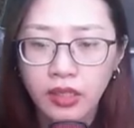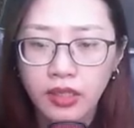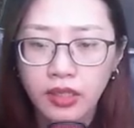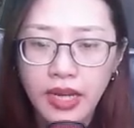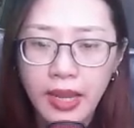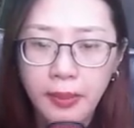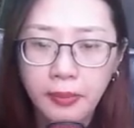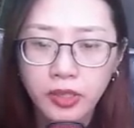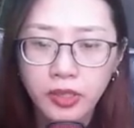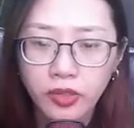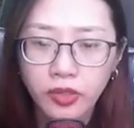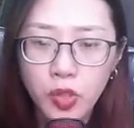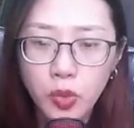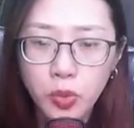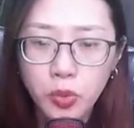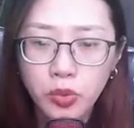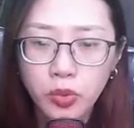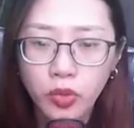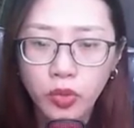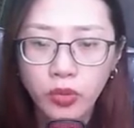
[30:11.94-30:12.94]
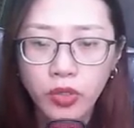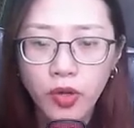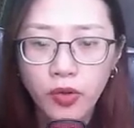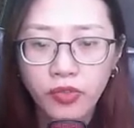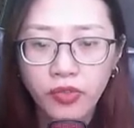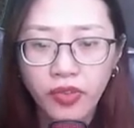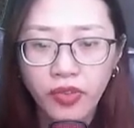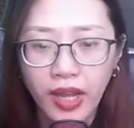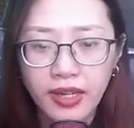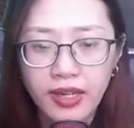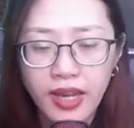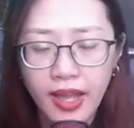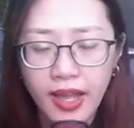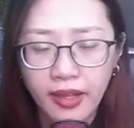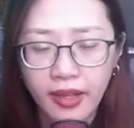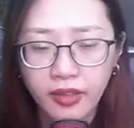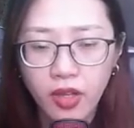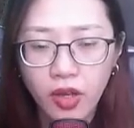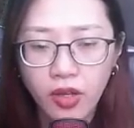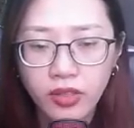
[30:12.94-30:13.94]
làm được chút cũng không phải
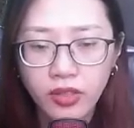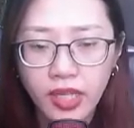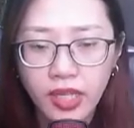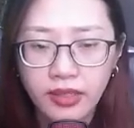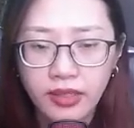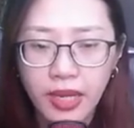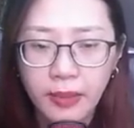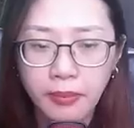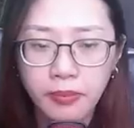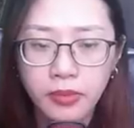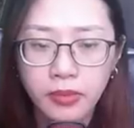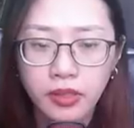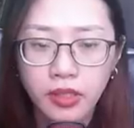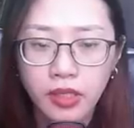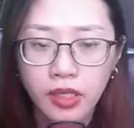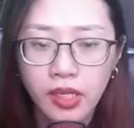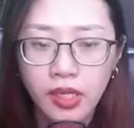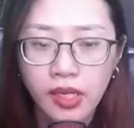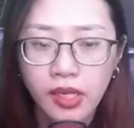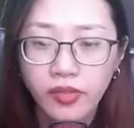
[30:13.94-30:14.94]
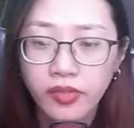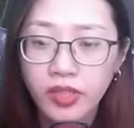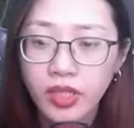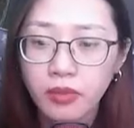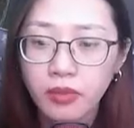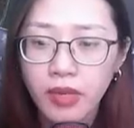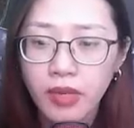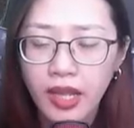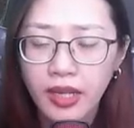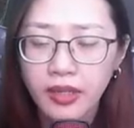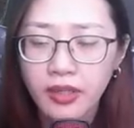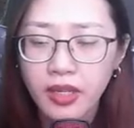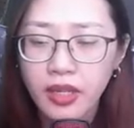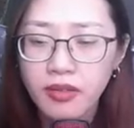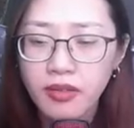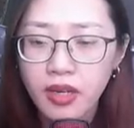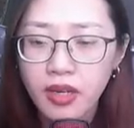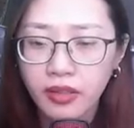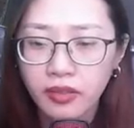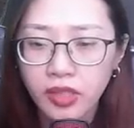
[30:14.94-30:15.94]
là khó khăn lắm. Nhưng mà
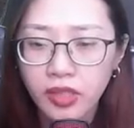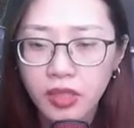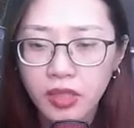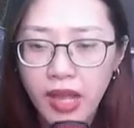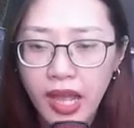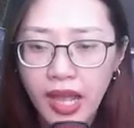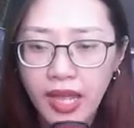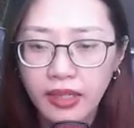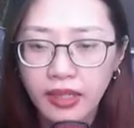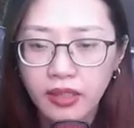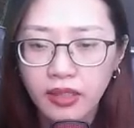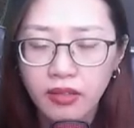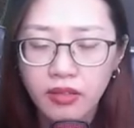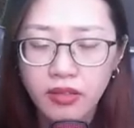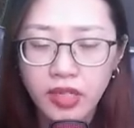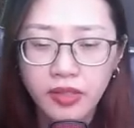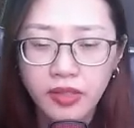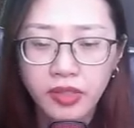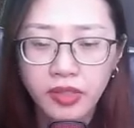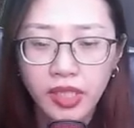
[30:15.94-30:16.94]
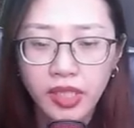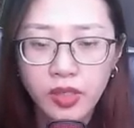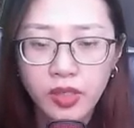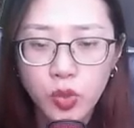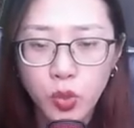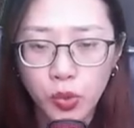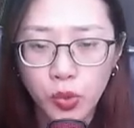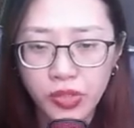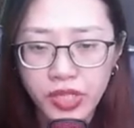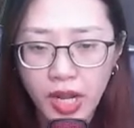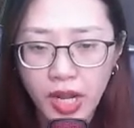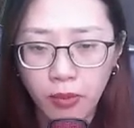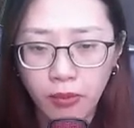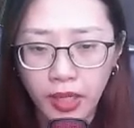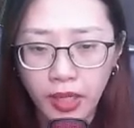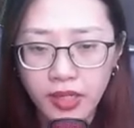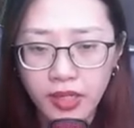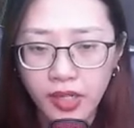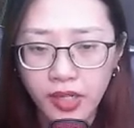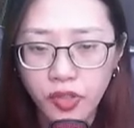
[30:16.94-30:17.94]
đến lần thứ ba, linh khí cuộn trào
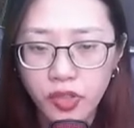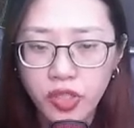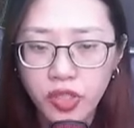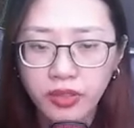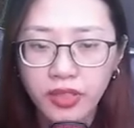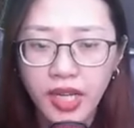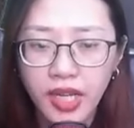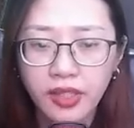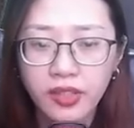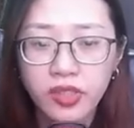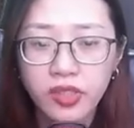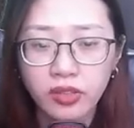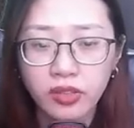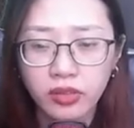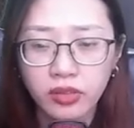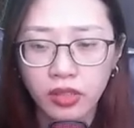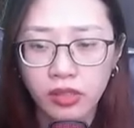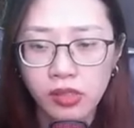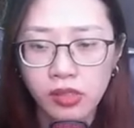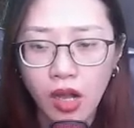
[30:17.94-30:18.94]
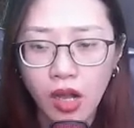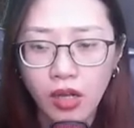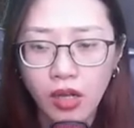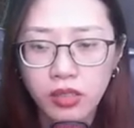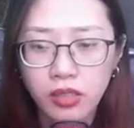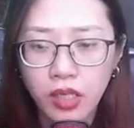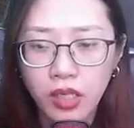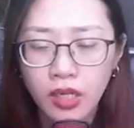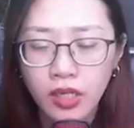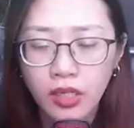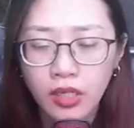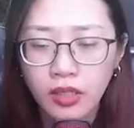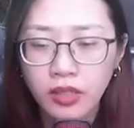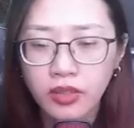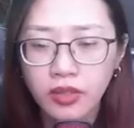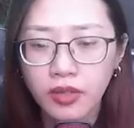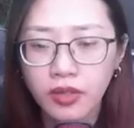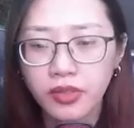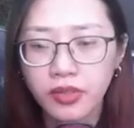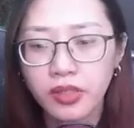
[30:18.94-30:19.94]
mãnh liệt trước đây chưa từng có,
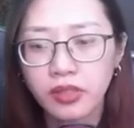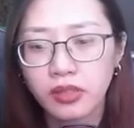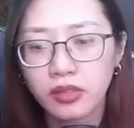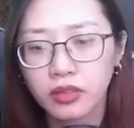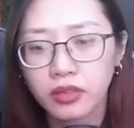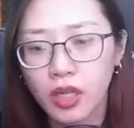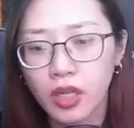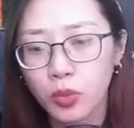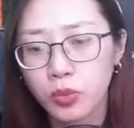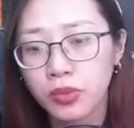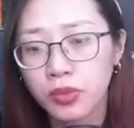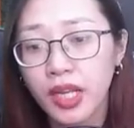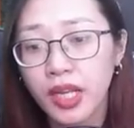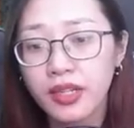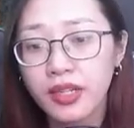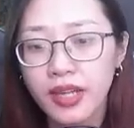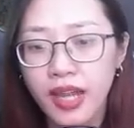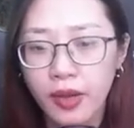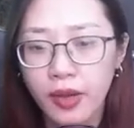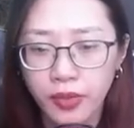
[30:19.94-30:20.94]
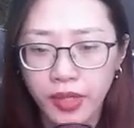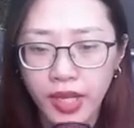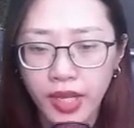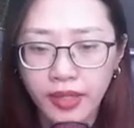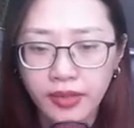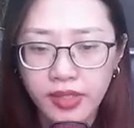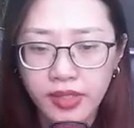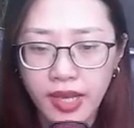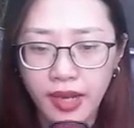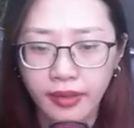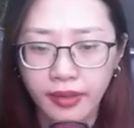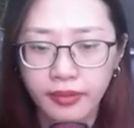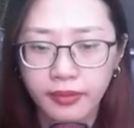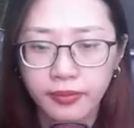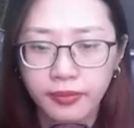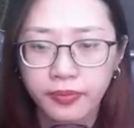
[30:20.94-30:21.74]
gần như không cách nào ngăn chặn.